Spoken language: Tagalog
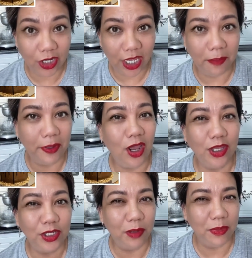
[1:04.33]
cake, pero
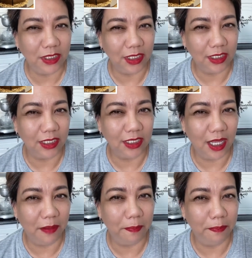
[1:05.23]
ayaw nila magdagdag
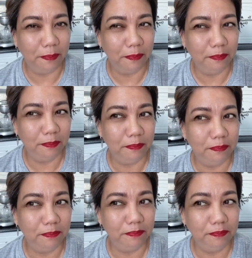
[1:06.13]
ng
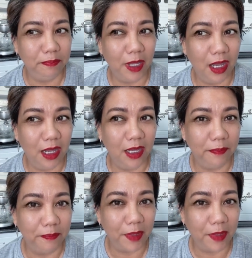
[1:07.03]
um,